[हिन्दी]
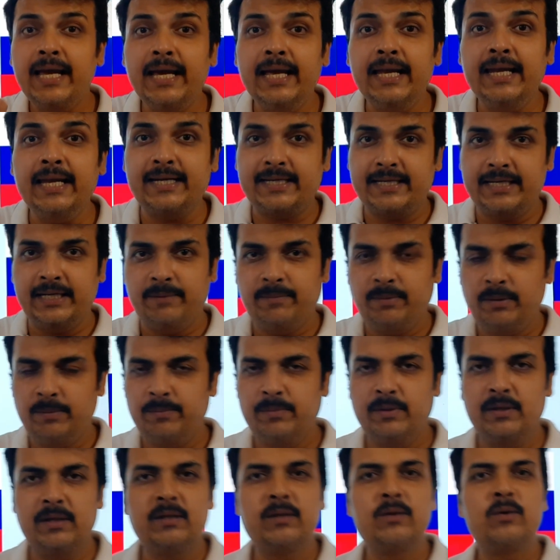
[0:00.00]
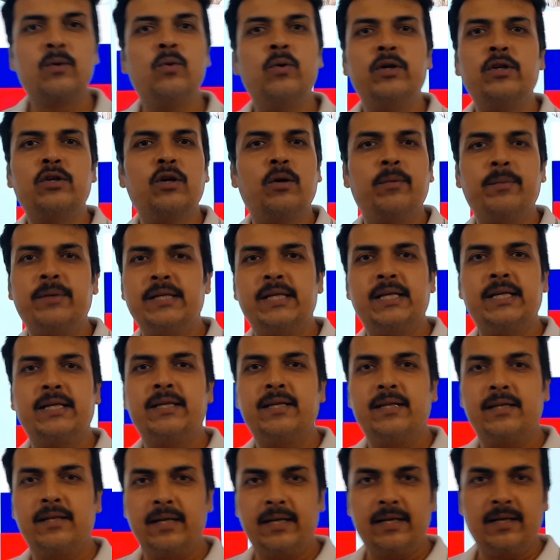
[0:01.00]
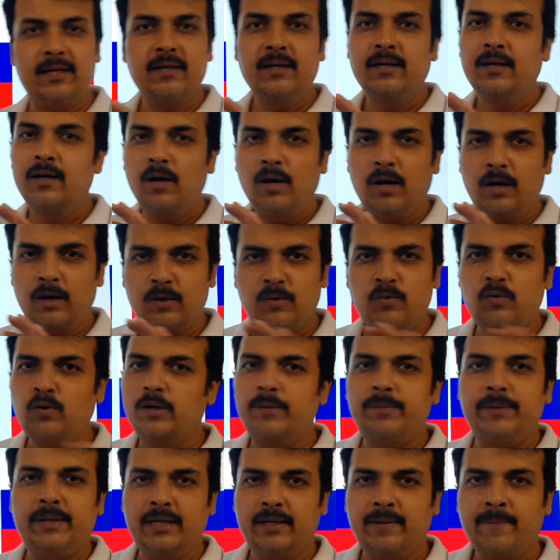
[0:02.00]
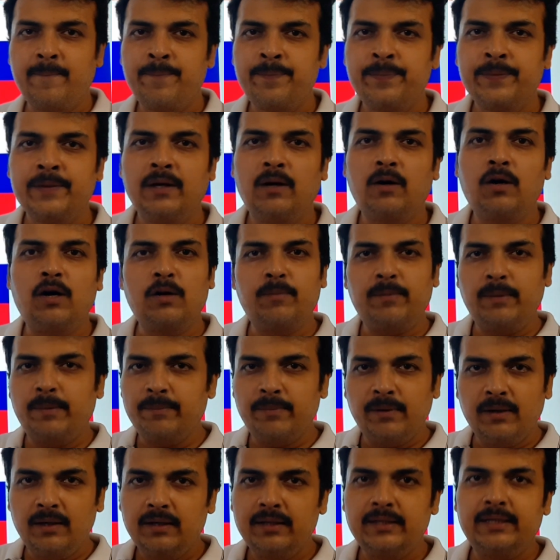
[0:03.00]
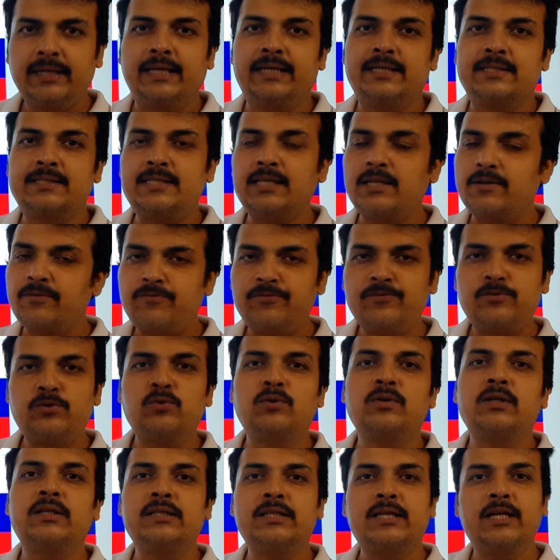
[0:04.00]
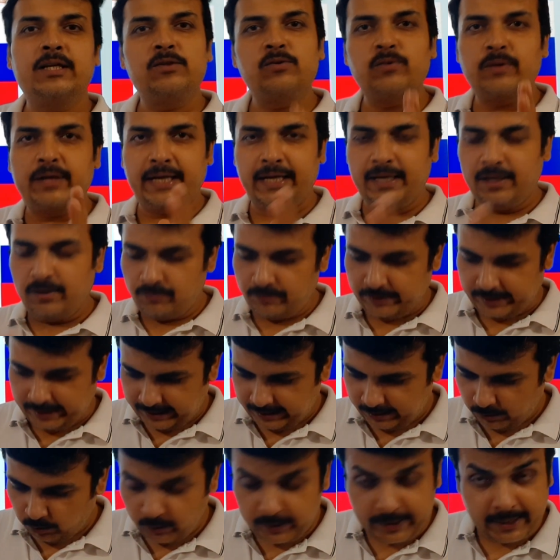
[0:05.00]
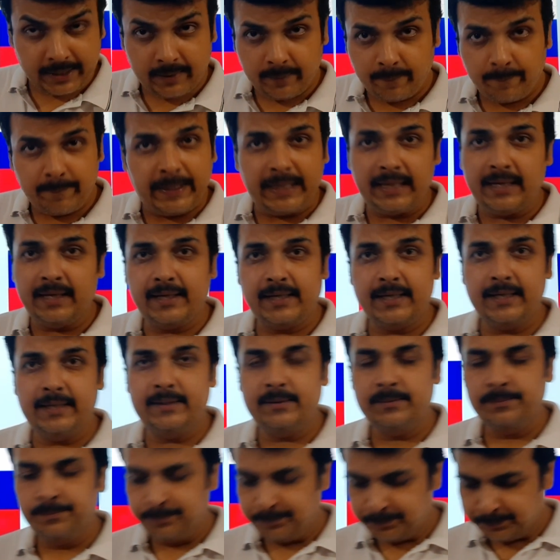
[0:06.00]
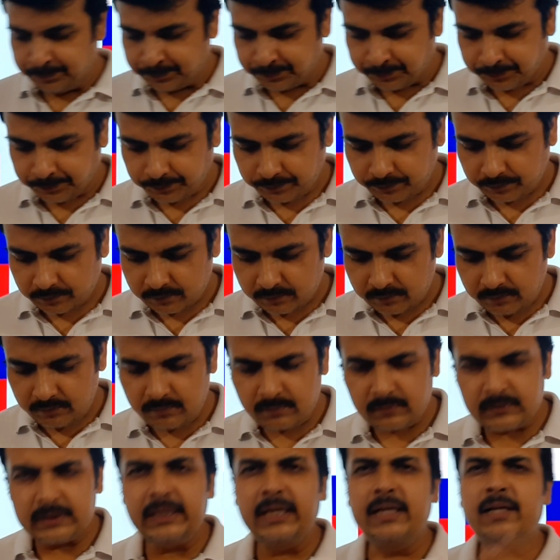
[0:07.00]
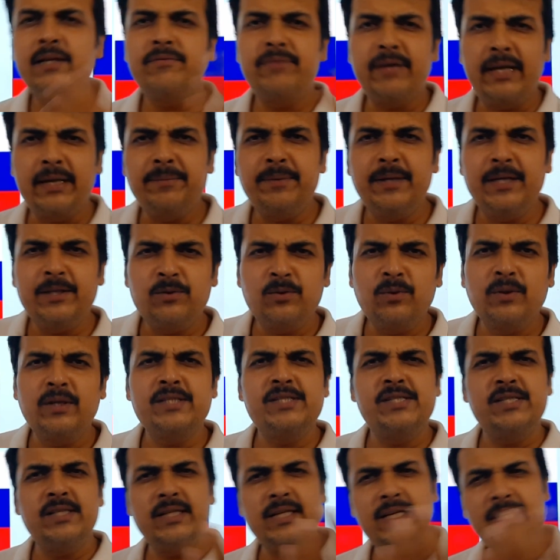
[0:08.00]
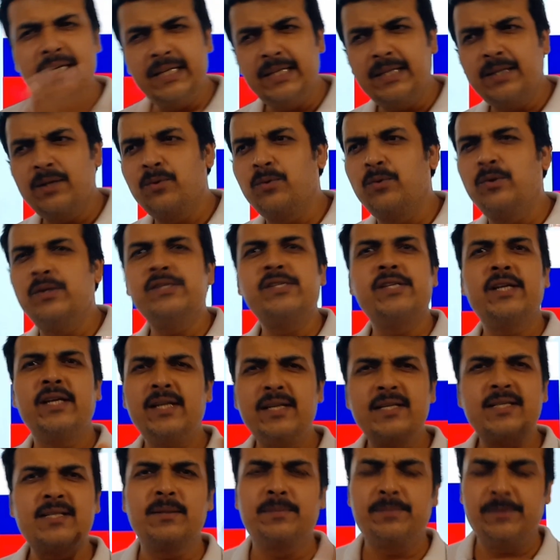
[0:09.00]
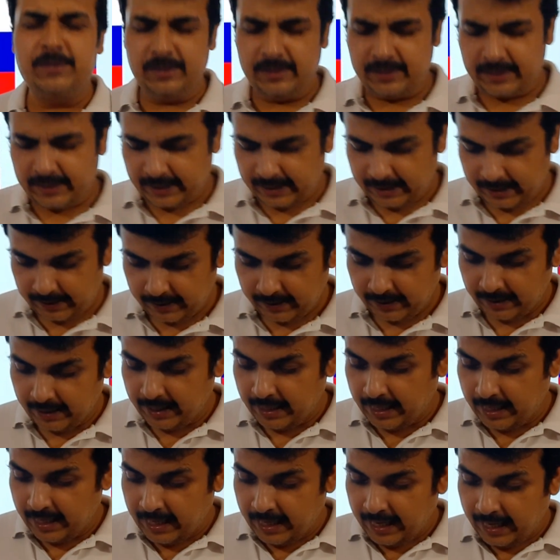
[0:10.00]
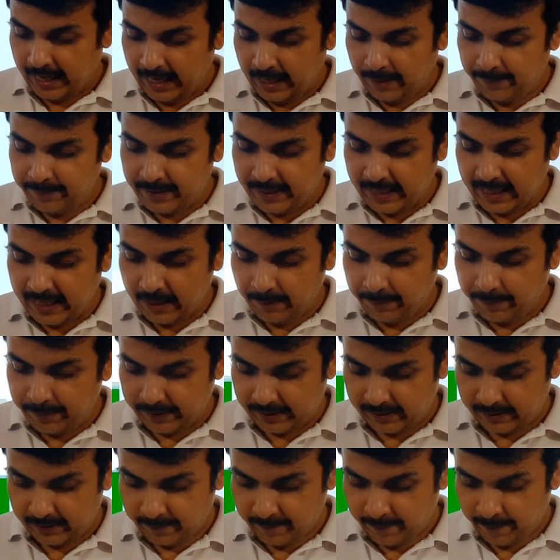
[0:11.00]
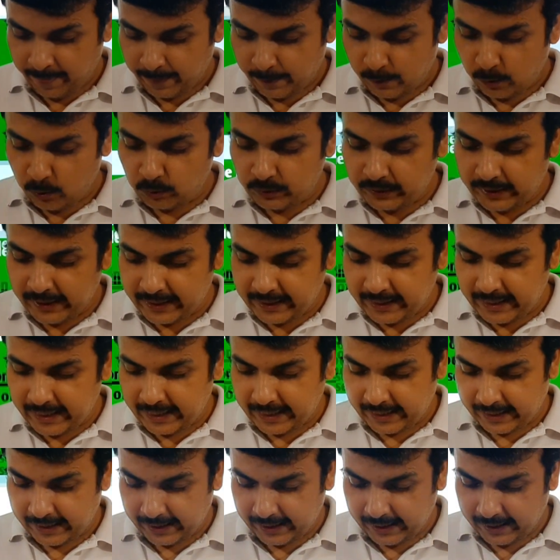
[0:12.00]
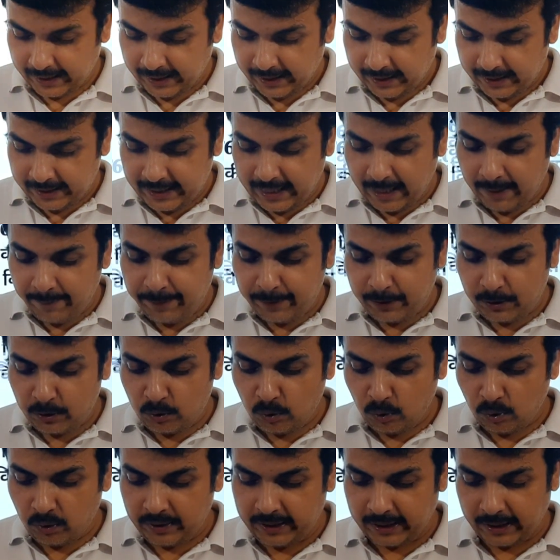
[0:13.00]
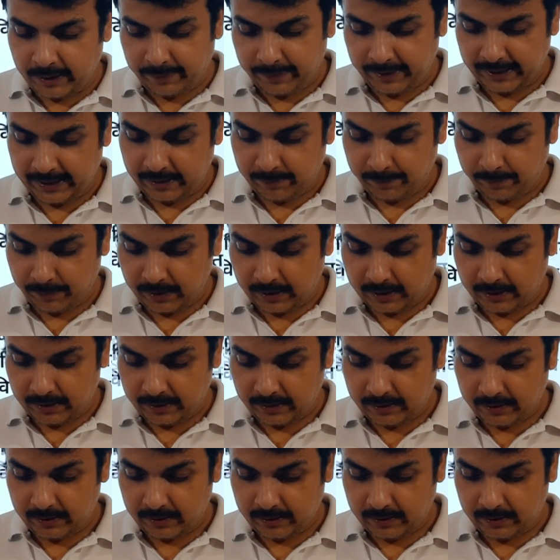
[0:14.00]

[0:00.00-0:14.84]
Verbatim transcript: इलेक्टेड मेंबर कोई नॉमिनेटेड नहीं और कोई भी और मेंबर नहीं सिर्फ चुन के जो गए हैं वही हो गया पहला क्लियर थर्टी फाइव एज होना चाहिए इंडियन होनी चाहिए ये सब चीजें हैं अब यहां पर होता क्या है यहां पे दो टर्म है आपका